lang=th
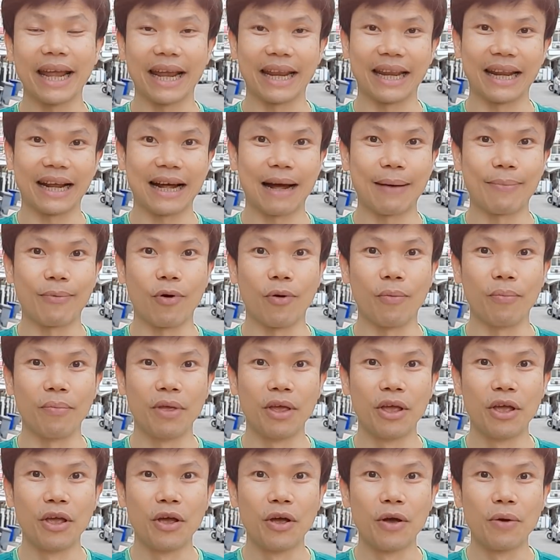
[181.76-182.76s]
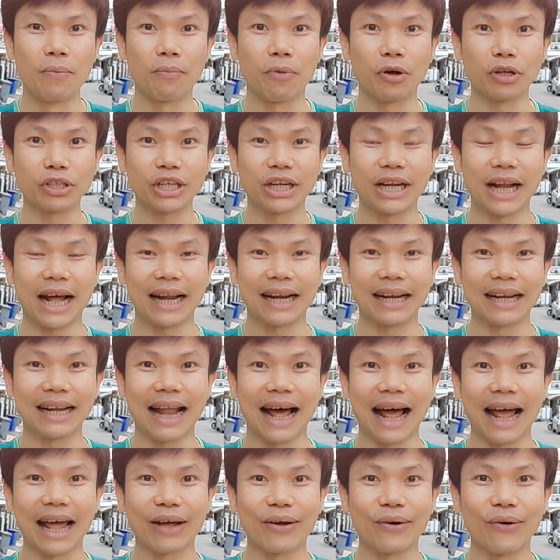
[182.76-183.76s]
อีกนะครับผมเพราะฉะนั้นห
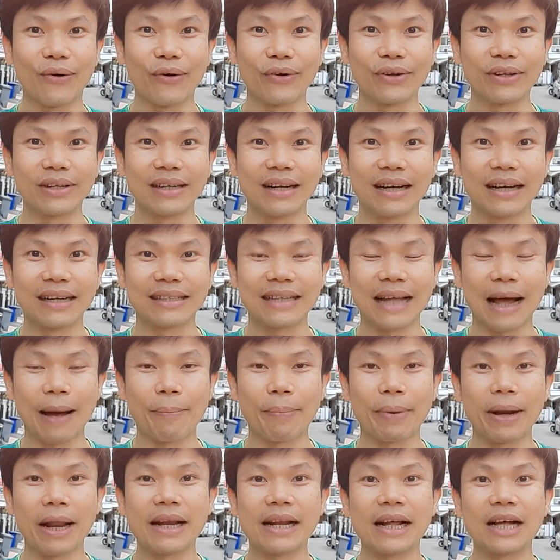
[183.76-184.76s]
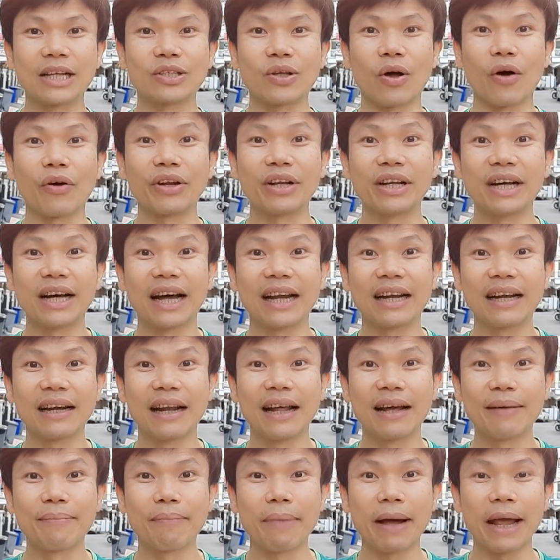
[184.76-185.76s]
ลายคนทำไปได้เดือนสองเดือน
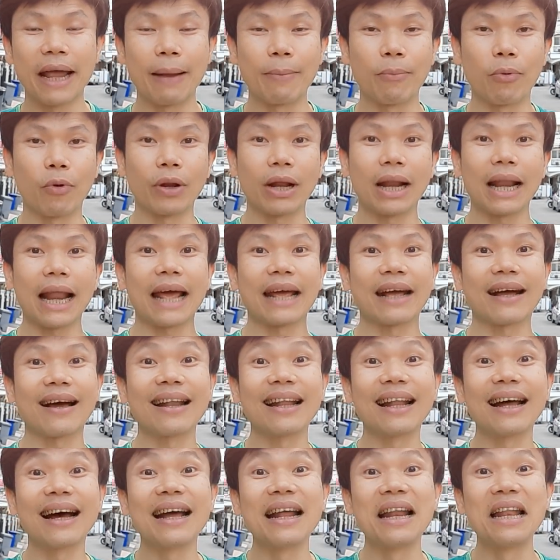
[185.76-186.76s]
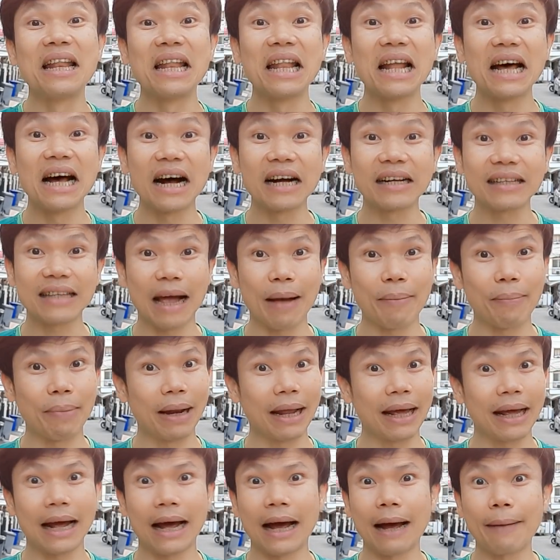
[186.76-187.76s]
ไม่เห็นผลอะไรก็เลยเลิกทำไป
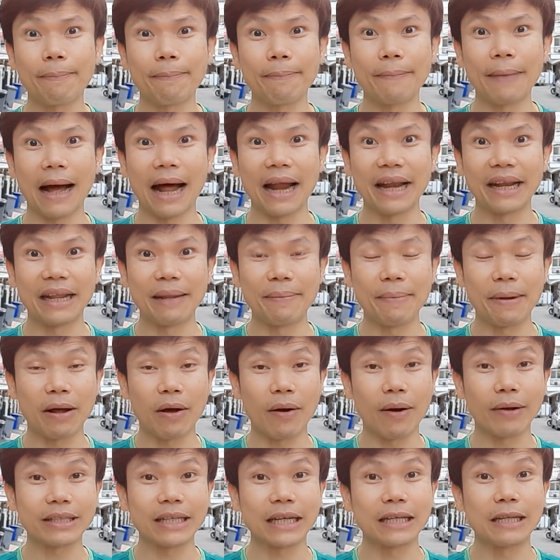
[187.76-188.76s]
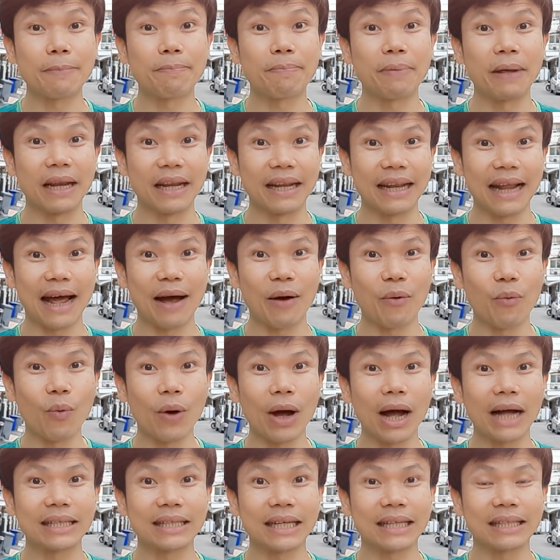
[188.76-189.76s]
เลยครับอันนี้เป็นความเข้าใจที่ผิดนะ
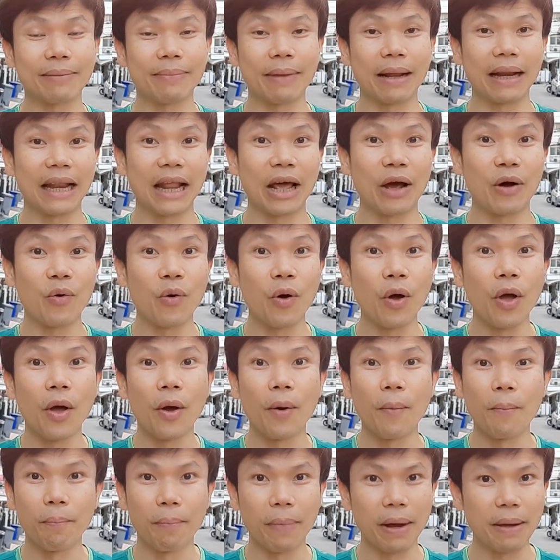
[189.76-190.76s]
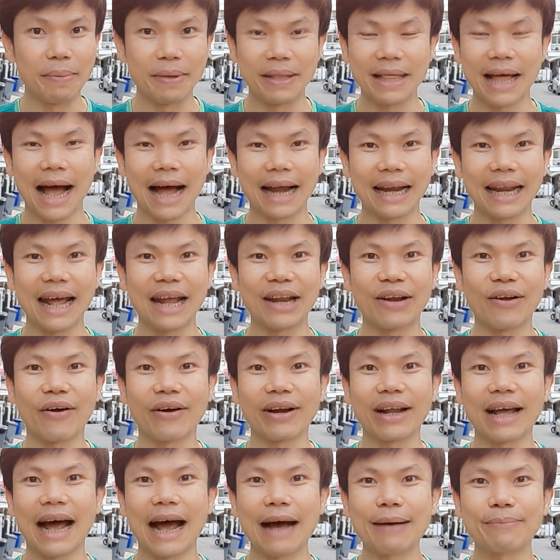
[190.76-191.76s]
ว่าจะสำเร็จเร็วไม่มีทางแน่นอน
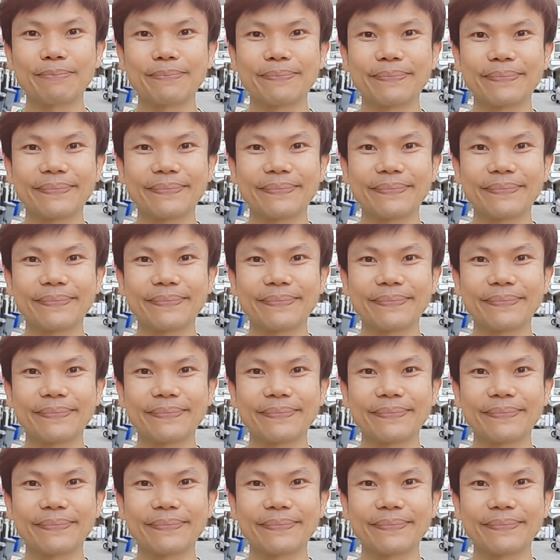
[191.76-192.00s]
ครับ